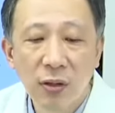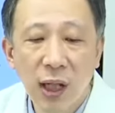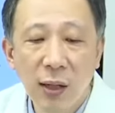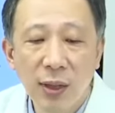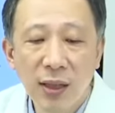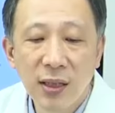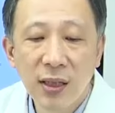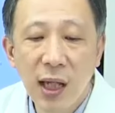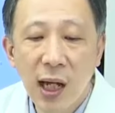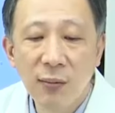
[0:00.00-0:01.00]
그 다음에
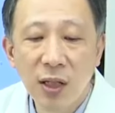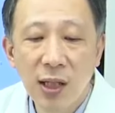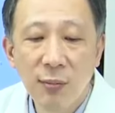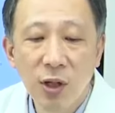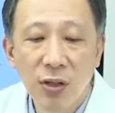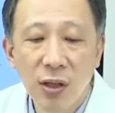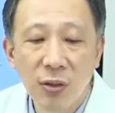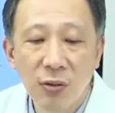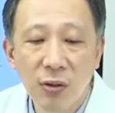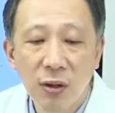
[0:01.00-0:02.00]
직장암이 세
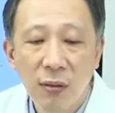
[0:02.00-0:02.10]
번째고